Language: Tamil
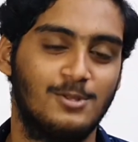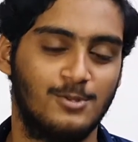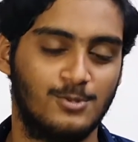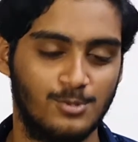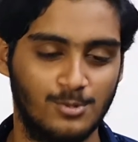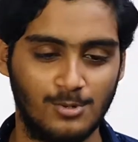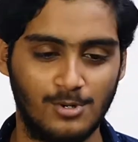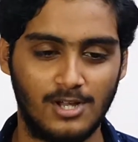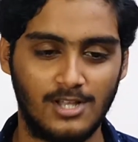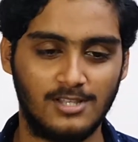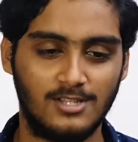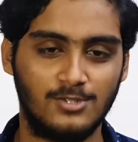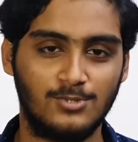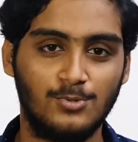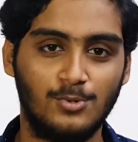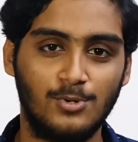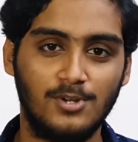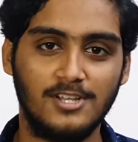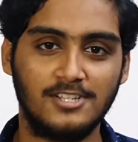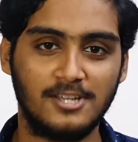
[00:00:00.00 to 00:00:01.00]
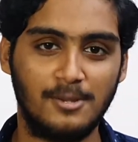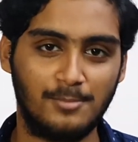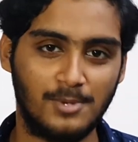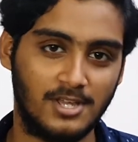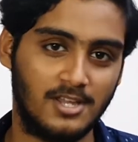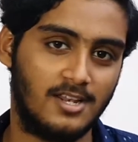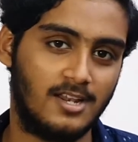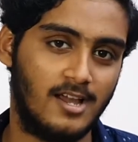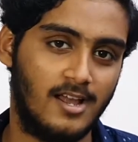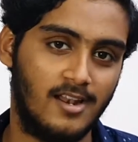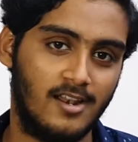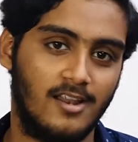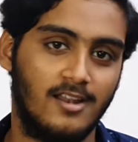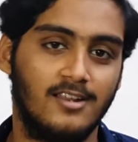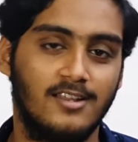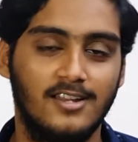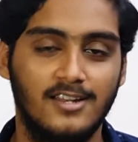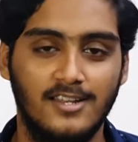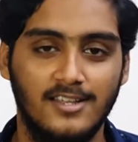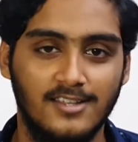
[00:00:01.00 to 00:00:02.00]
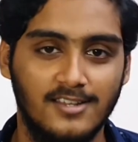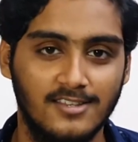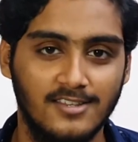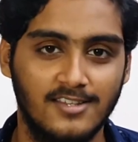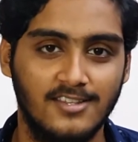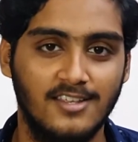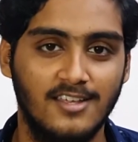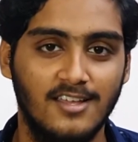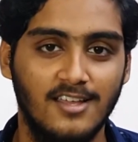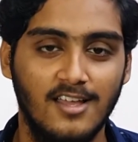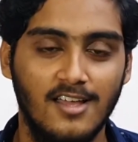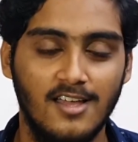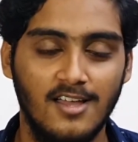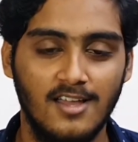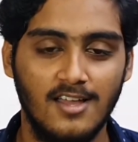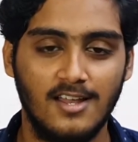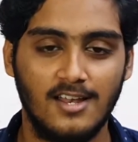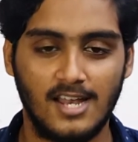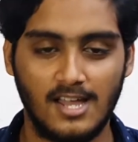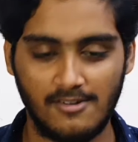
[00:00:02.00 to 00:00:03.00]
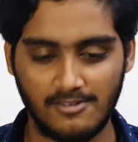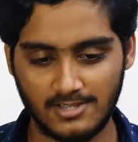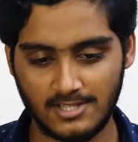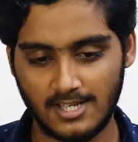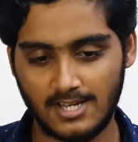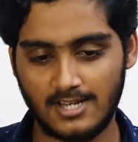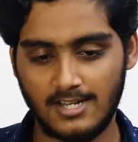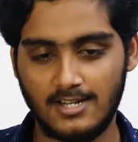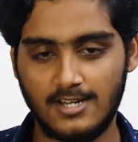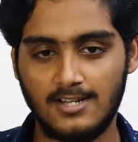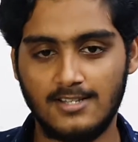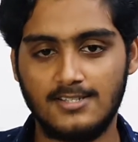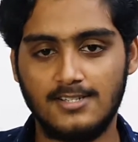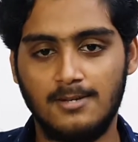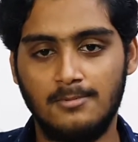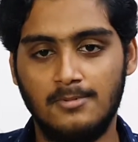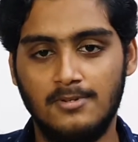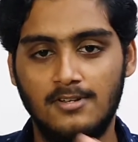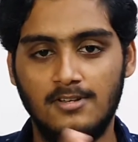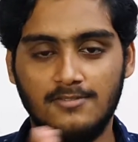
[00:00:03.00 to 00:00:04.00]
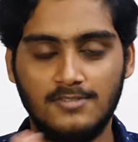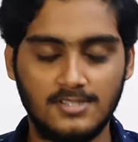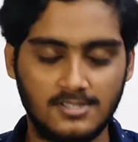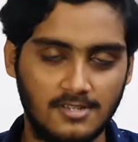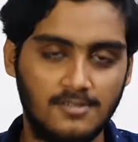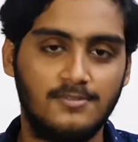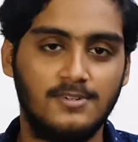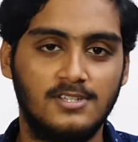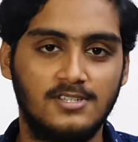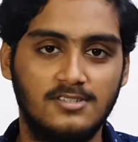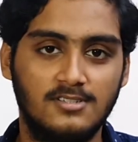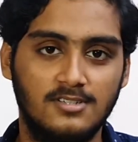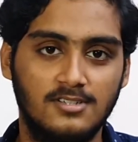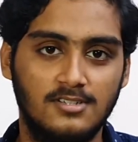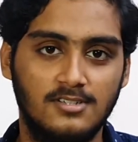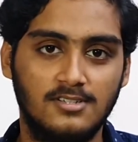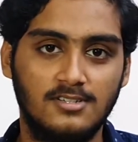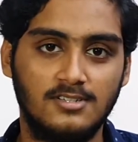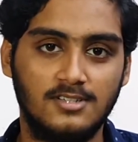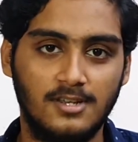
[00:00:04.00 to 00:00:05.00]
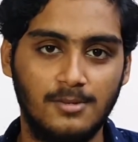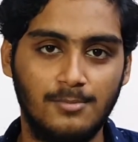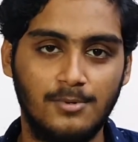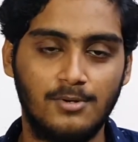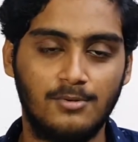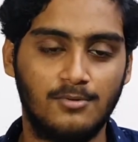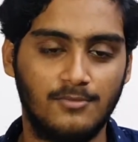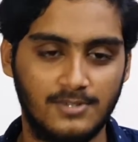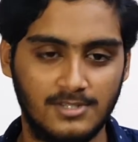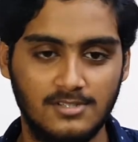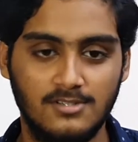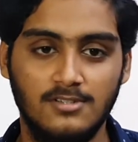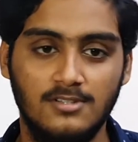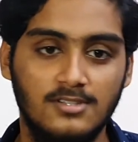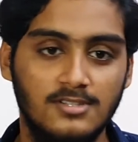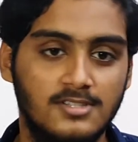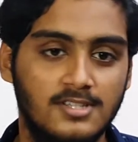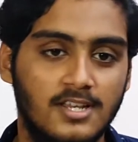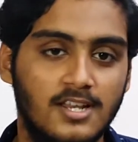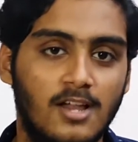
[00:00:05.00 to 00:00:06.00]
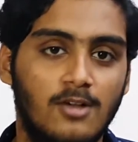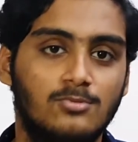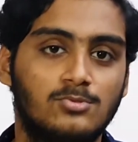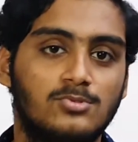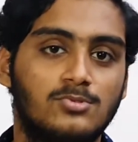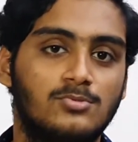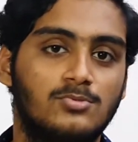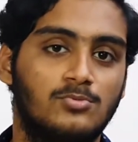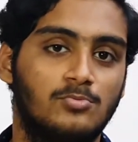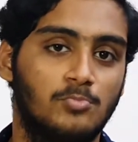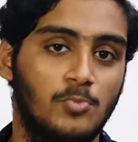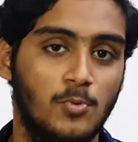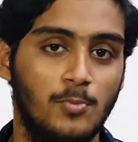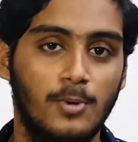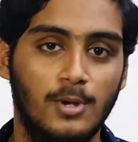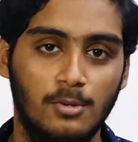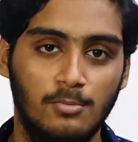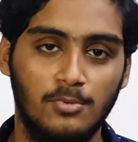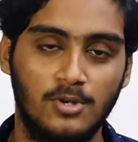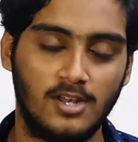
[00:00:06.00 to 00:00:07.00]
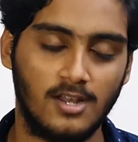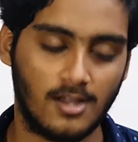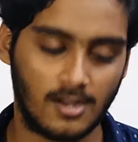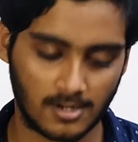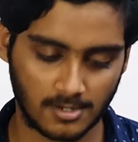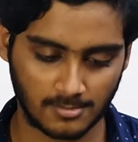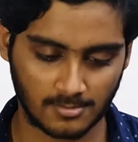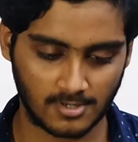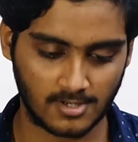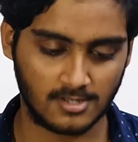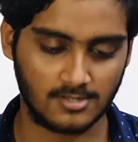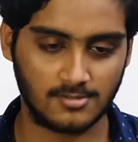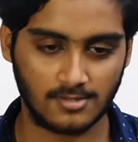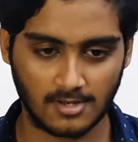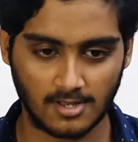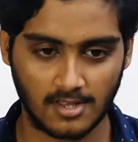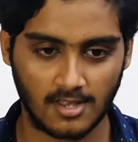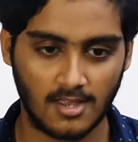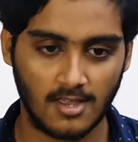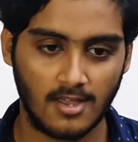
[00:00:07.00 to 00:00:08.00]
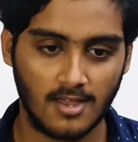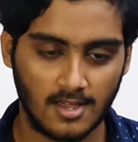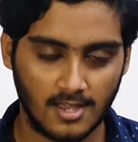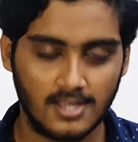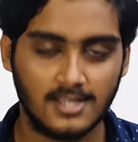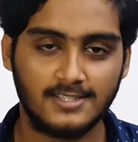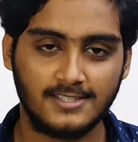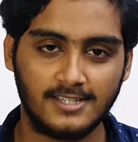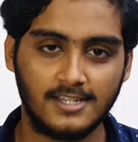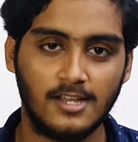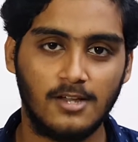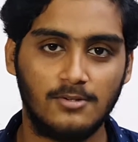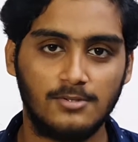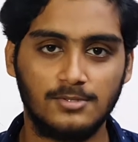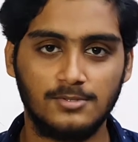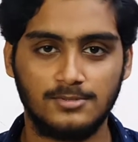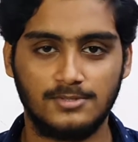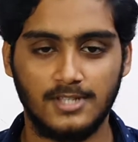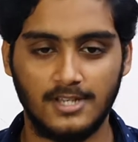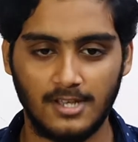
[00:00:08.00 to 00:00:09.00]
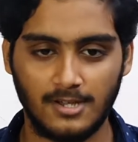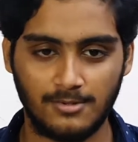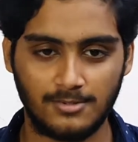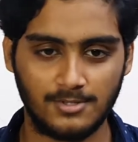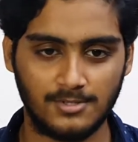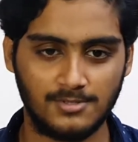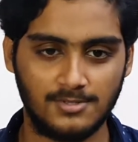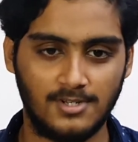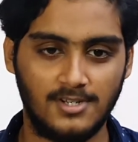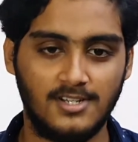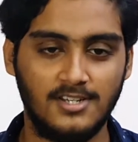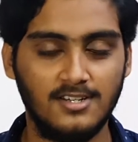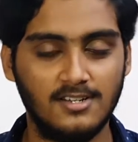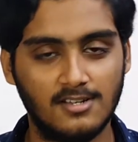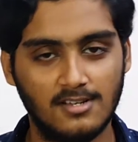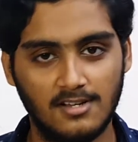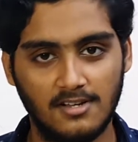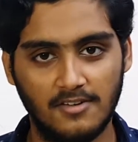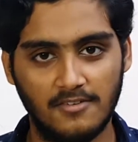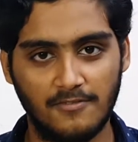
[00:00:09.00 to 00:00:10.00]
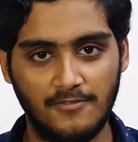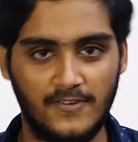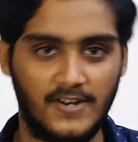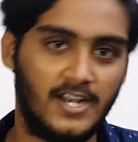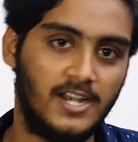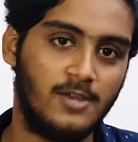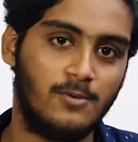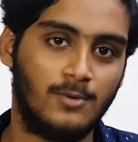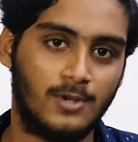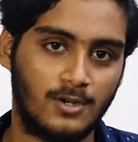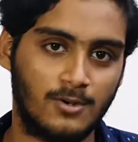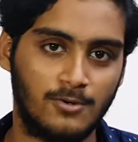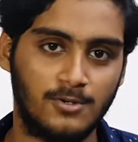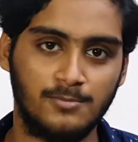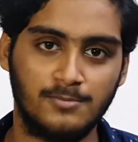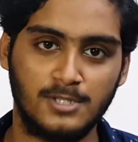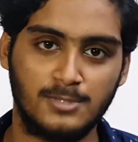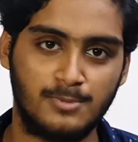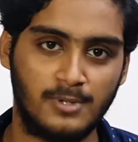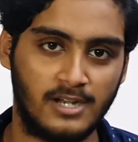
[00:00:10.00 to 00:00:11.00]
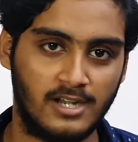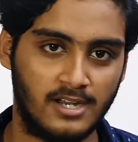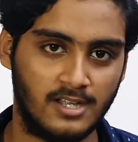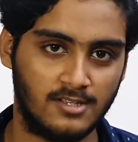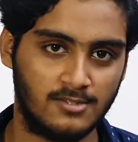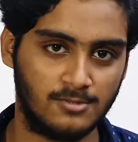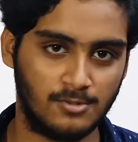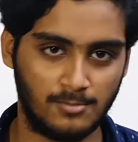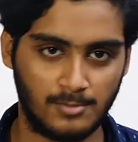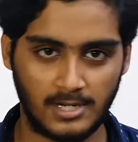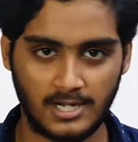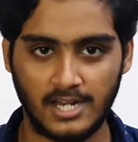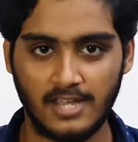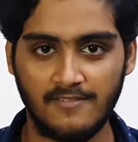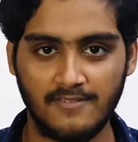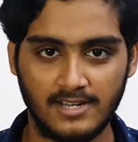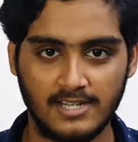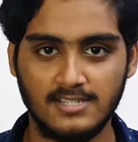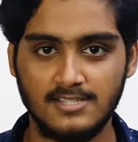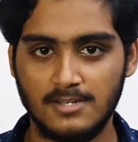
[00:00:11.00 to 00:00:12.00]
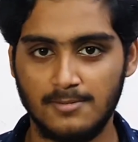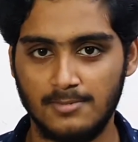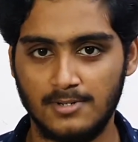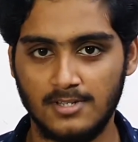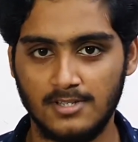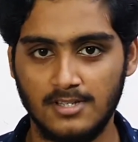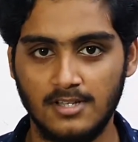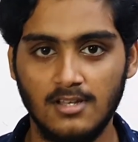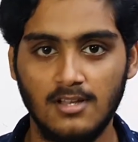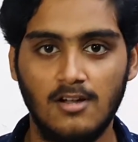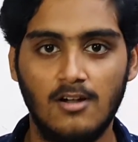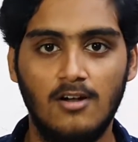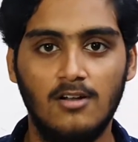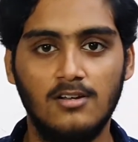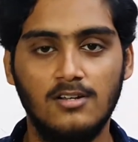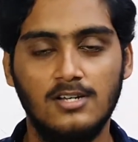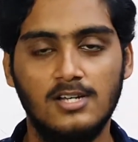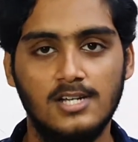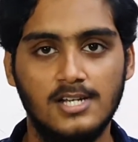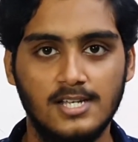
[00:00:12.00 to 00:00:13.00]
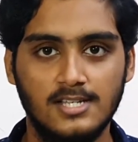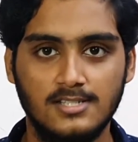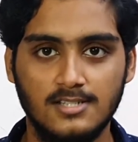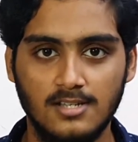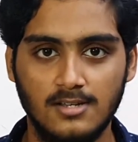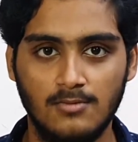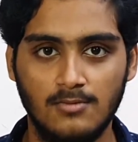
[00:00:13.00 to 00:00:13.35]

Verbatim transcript: ஸோ அந்த சோர்னஸ் அப்படியே நாலு நாள் கிட்டே இருந்தது நான் வந்து என்ன நினச்சேன் அப்படின்னா சரி ஃபஸ்ட்டு சரி பண்ணுவோம் ஃபஸ்ட்டு சரியாகட்டும் மூவ் பண்ண முடியல ஆட முடியல சரி ஆகட்டும் சரி ஆகட்டும் சொல்லிட்டு நான் ஃப்ரைடே ஒர்க் அவுட்டை மிஸ் பண்ணிட்டேன் ஸோ மண்டே வெனஸ்டே பண்ணது ஆல்டர்னேட் டேஸில்